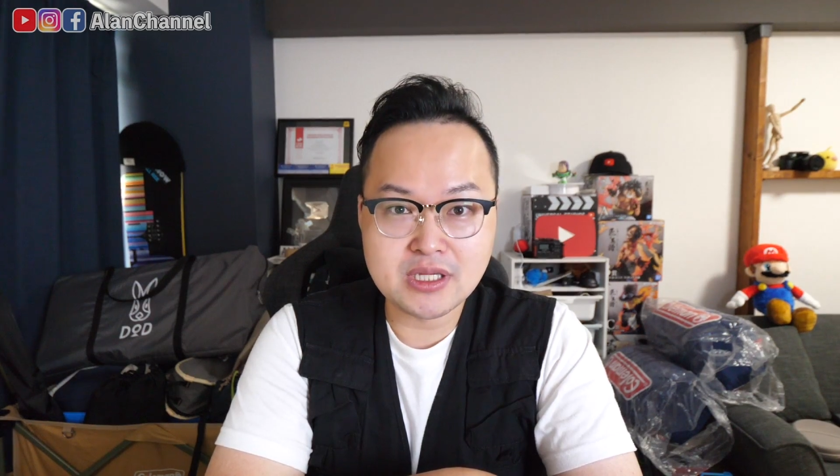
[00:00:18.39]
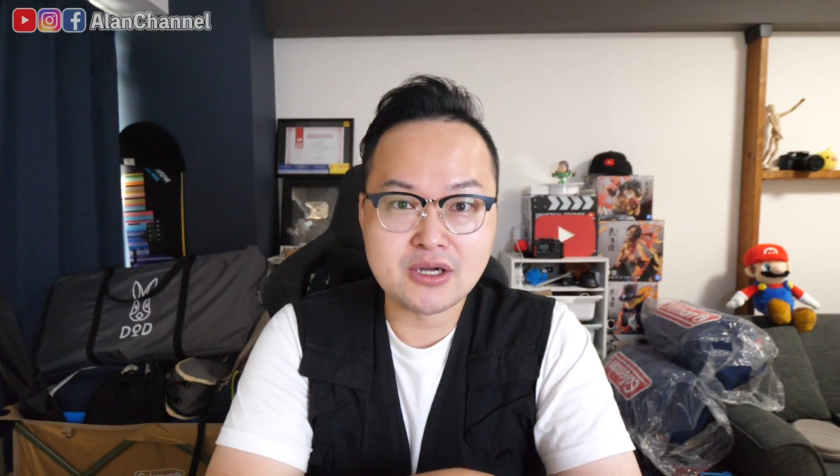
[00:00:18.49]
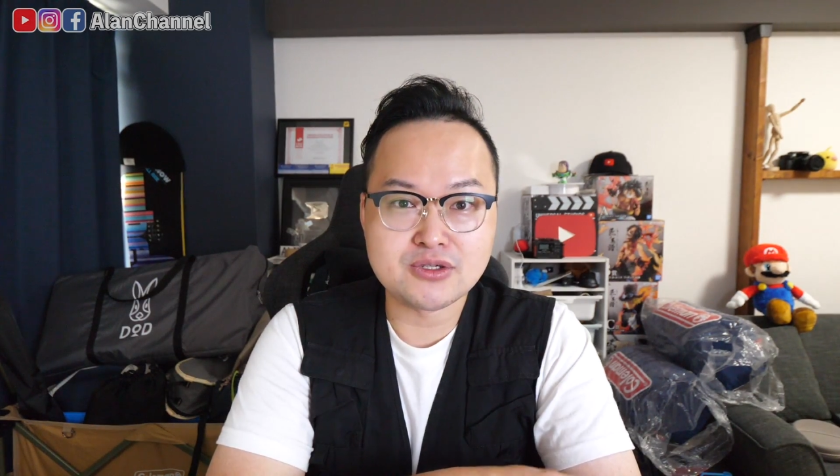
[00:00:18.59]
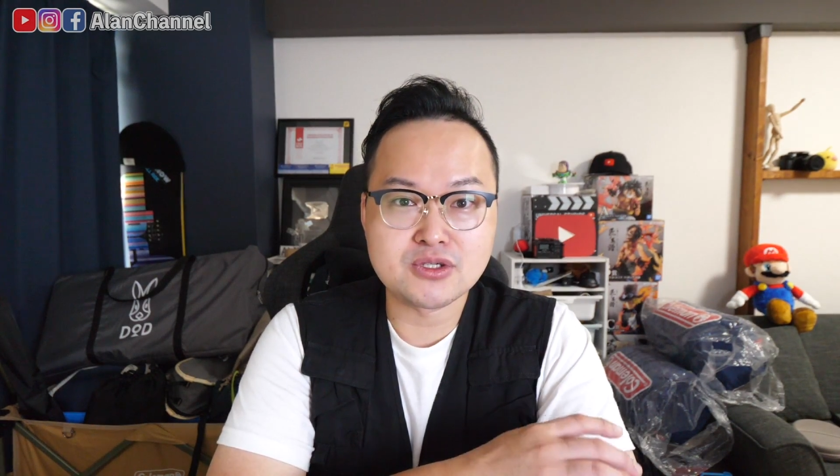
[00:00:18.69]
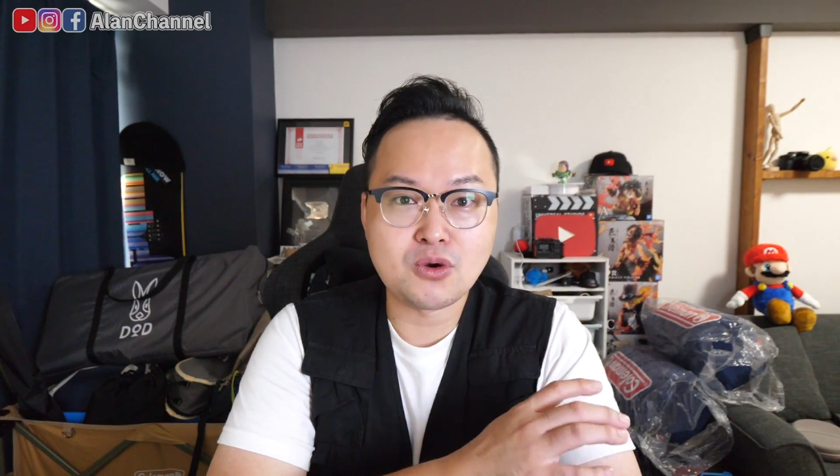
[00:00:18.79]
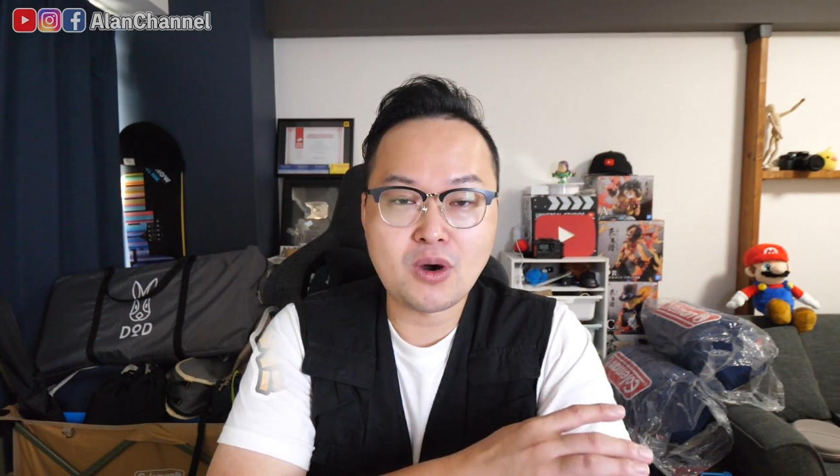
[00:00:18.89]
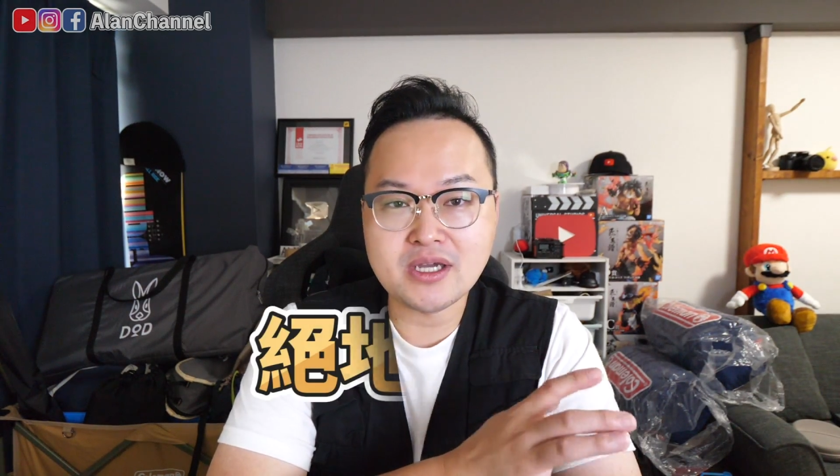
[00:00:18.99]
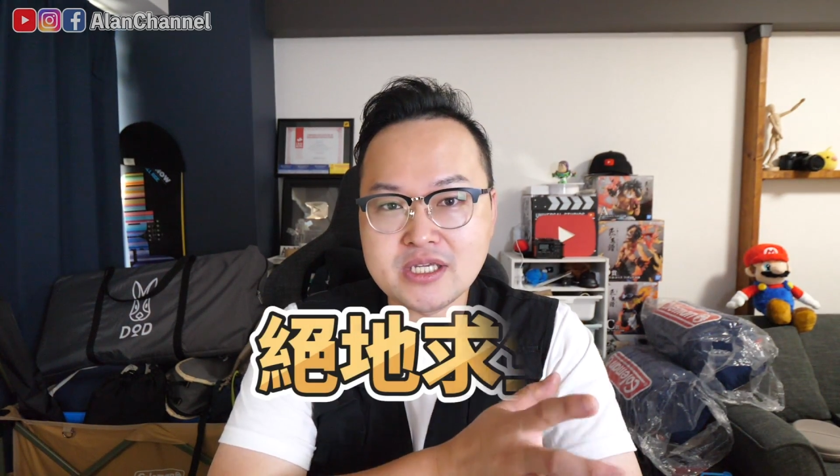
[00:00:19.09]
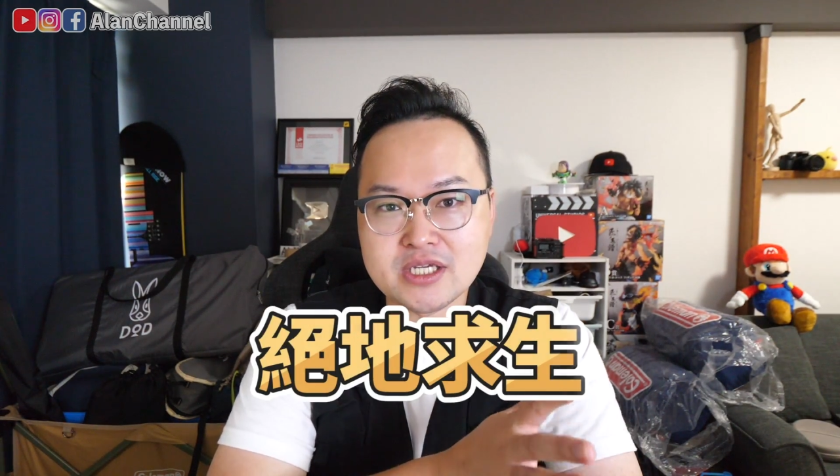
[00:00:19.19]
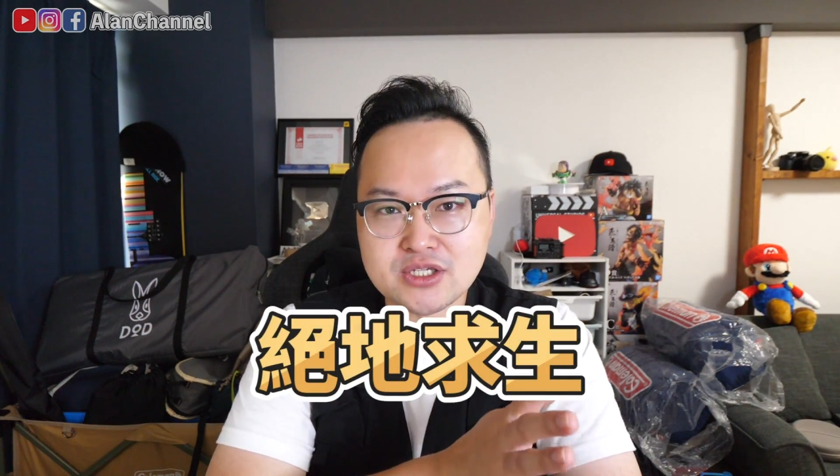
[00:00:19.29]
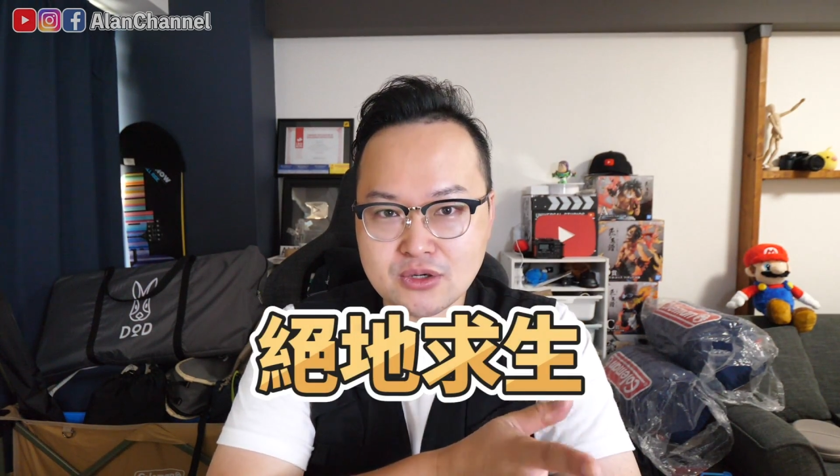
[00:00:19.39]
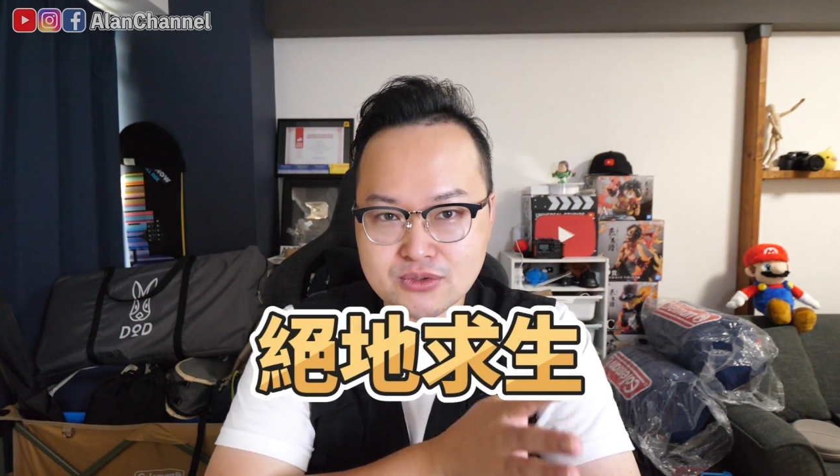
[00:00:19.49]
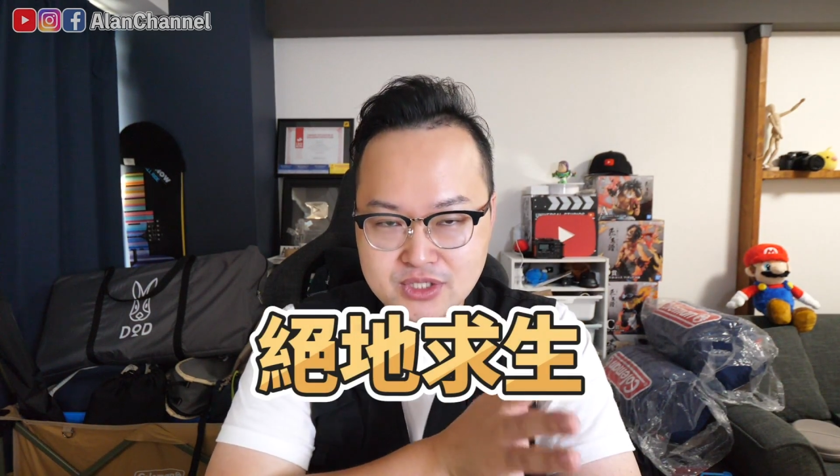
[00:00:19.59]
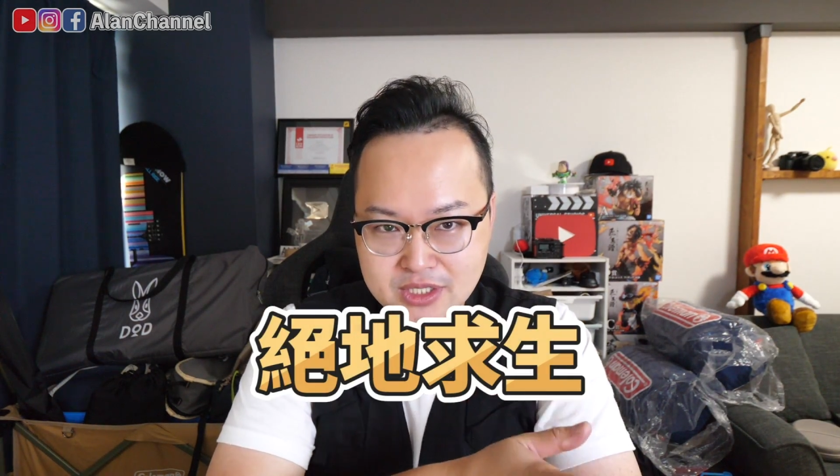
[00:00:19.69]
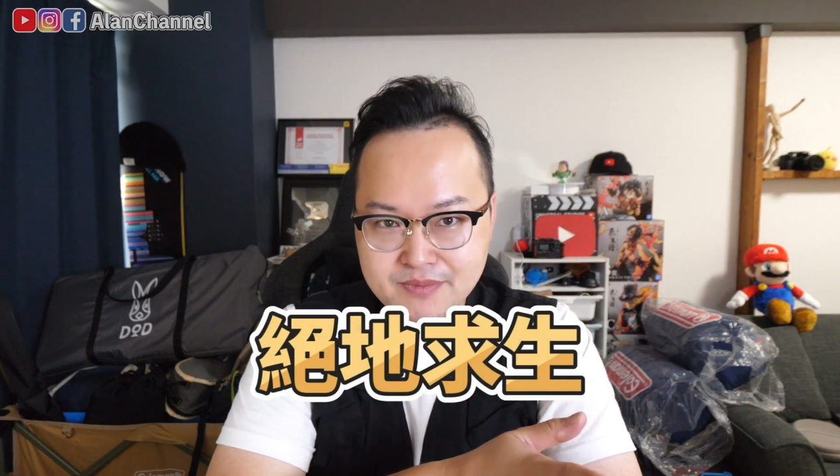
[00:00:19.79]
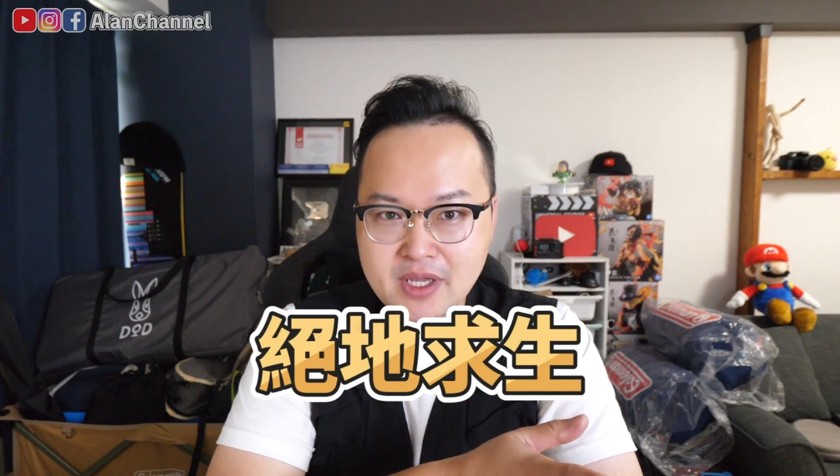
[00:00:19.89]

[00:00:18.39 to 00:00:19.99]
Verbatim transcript: 然后就是绝地求生